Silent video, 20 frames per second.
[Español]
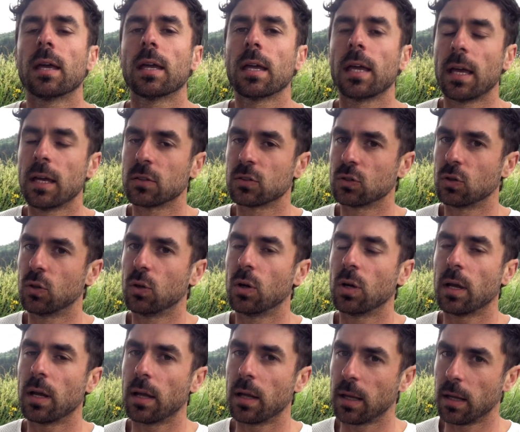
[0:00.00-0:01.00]
que eso
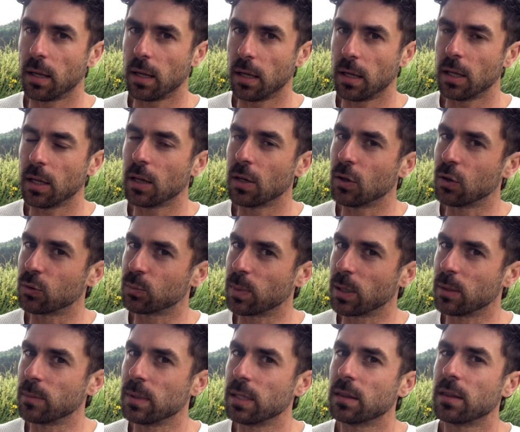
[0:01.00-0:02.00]
eh, nos
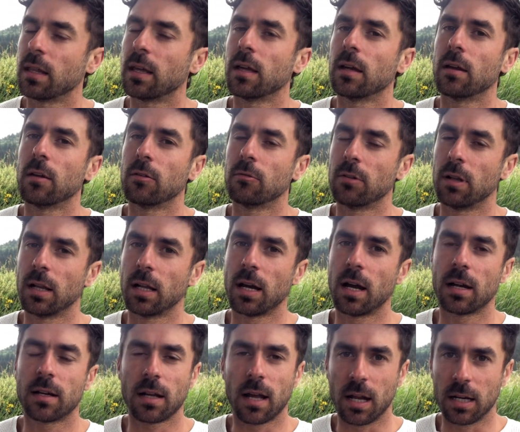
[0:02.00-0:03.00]
permite
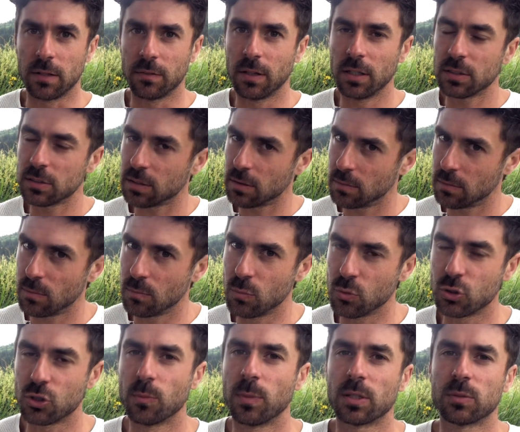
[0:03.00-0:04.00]
relajar a niveles
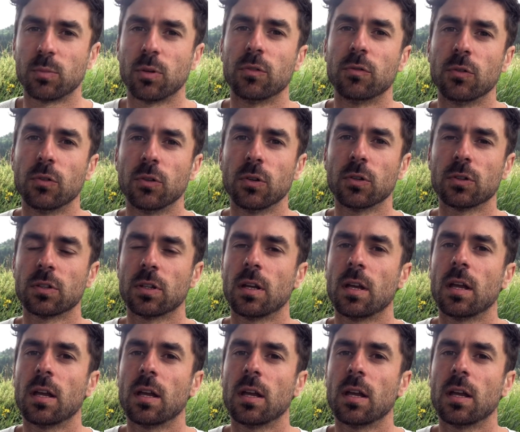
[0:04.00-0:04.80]
mucho más profundos.